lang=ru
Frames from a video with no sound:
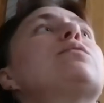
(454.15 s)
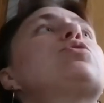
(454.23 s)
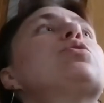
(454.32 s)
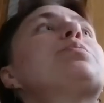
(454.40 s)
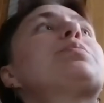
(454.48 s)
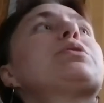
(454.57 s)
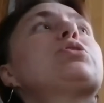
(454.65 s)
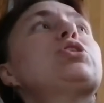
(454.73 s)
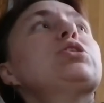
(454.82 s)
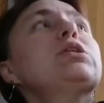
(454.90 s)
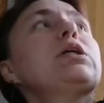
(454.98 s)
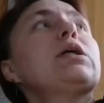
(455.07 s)
В чем
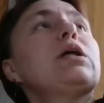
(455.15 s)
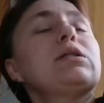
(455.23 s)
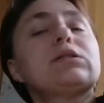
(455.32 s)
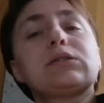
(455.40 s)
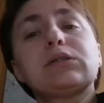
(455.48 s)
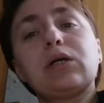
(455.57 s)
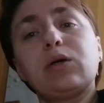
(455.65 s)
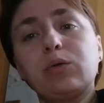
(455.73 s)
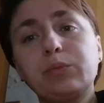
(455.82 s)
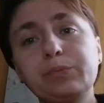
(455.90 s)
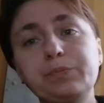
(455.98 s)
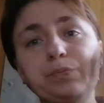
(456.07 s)
причина, я не
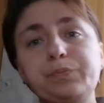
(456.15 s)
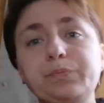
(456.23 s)
знаю.